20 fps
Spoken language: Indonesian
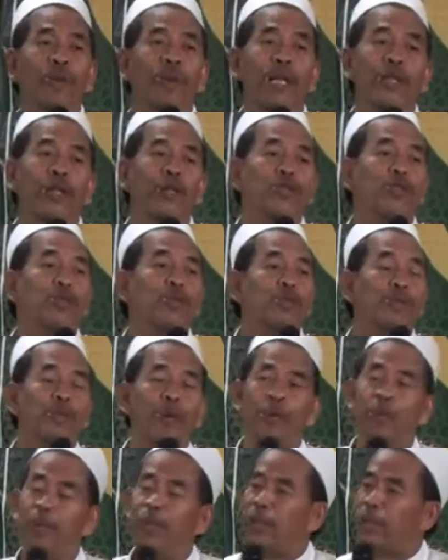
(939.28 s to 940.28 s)
bakda subuh
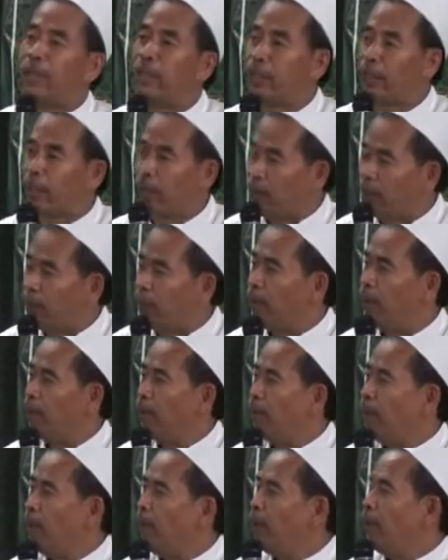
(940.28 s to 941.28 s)
ping 3
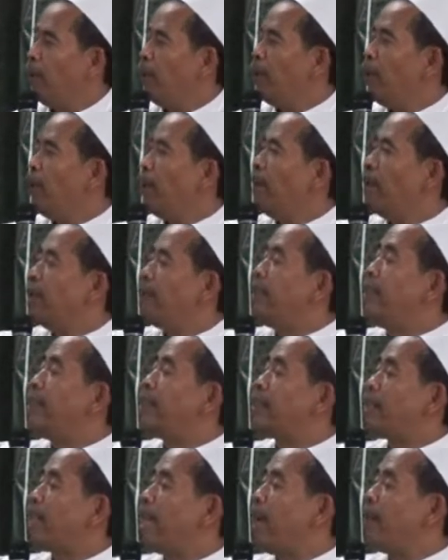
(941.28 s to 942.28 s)

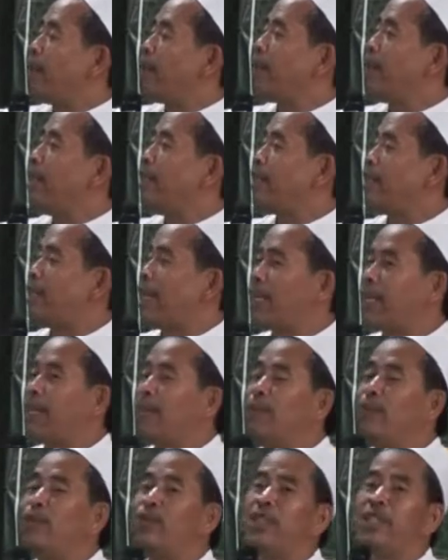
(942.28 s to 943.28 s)
diselametne saking
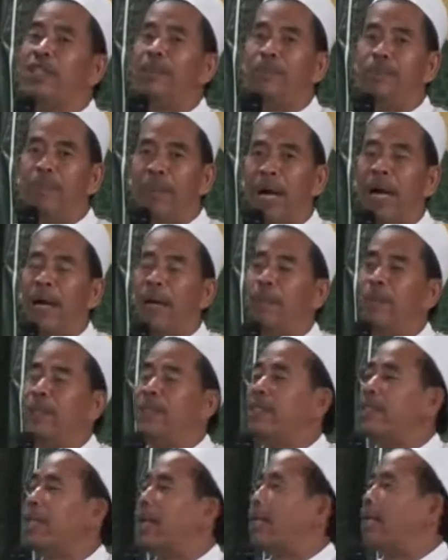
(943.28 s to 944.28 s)
musibah
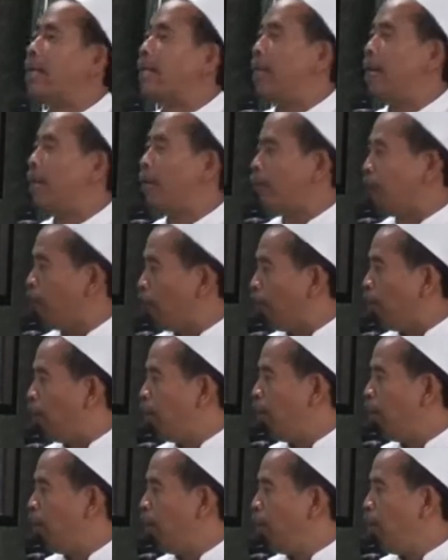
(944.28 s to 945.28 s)
nih Allah.
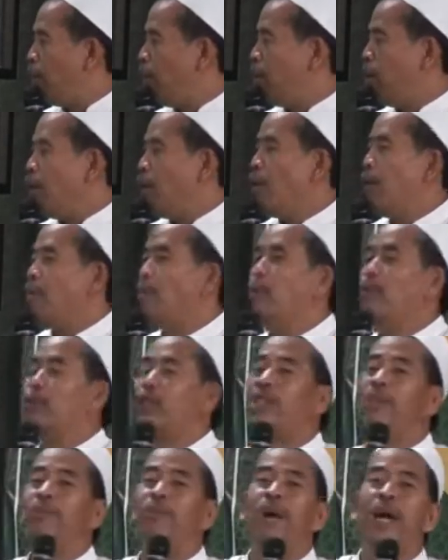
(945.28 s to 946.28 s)

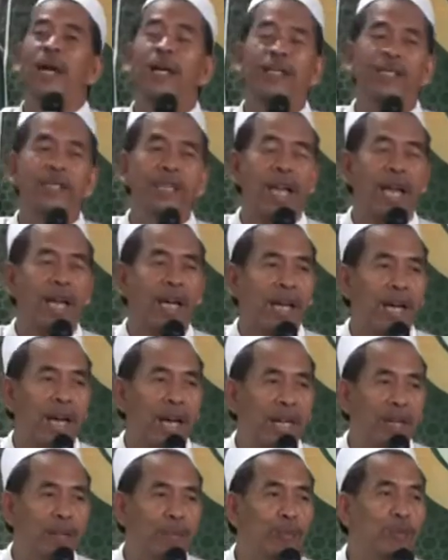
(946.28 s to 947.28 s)
Musibah
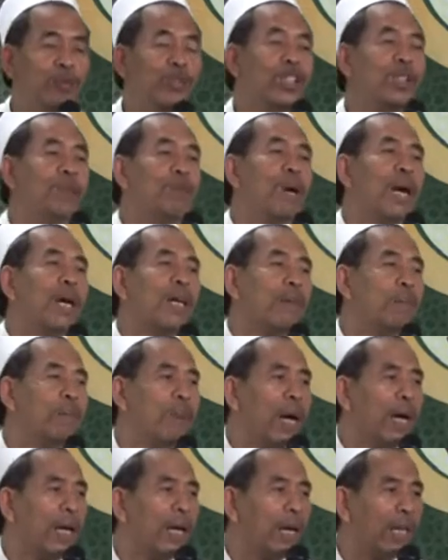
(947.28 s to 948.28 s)
kecelakaan, musibah
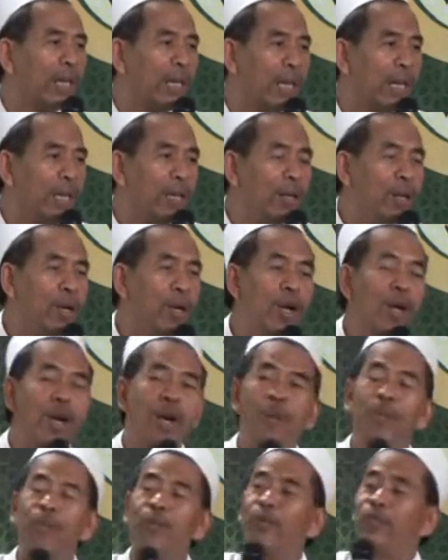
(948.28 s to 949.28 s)
kebakaran,
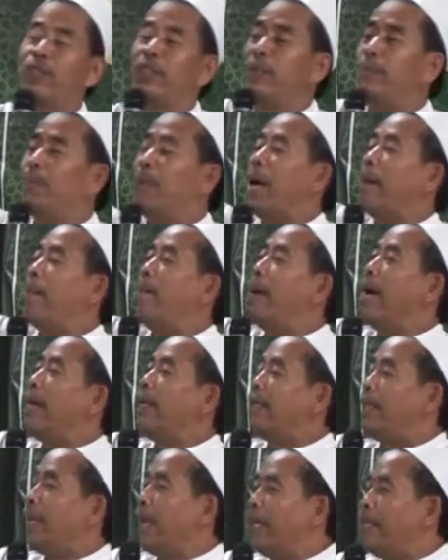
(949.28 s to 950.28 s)
musibah
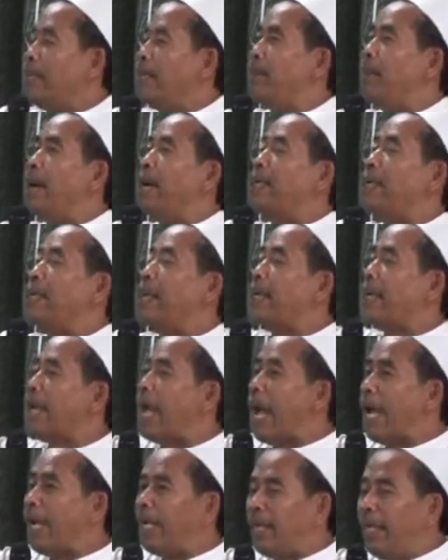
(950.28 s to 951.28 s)
badai, badai
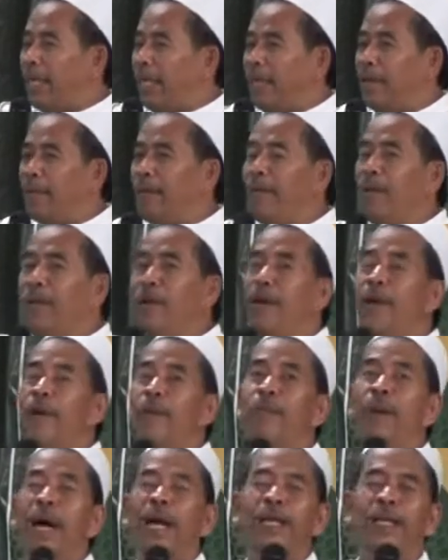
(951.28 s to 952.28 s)
angin,
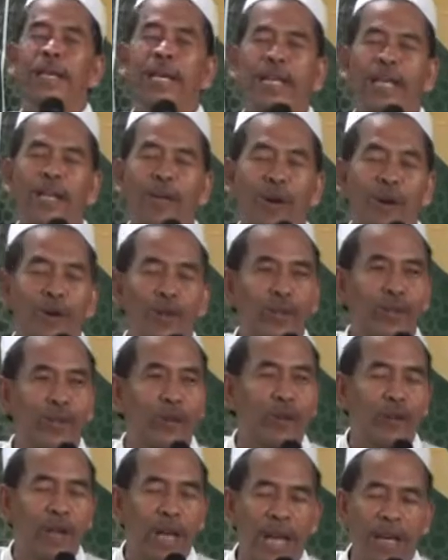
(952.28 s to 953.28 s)
badai
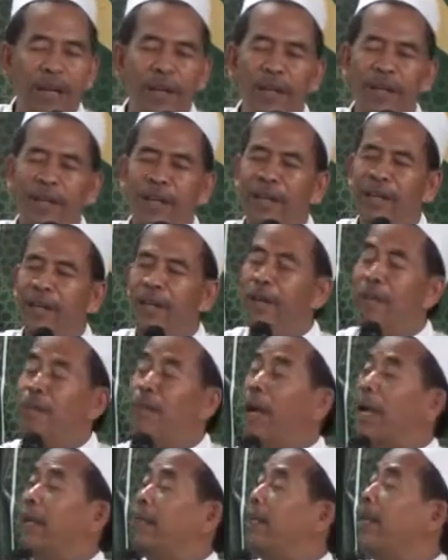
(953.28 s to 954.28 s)
kelongsoran,
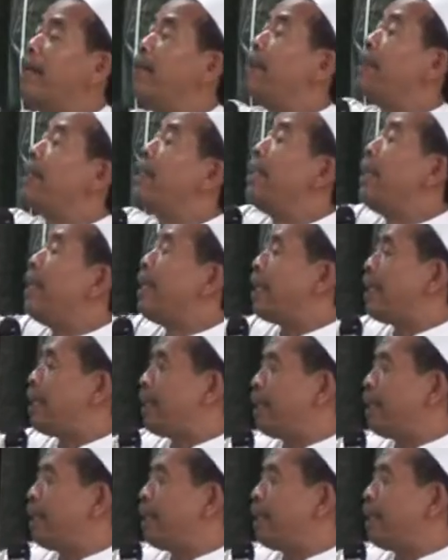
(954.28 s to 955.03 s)
badai petir.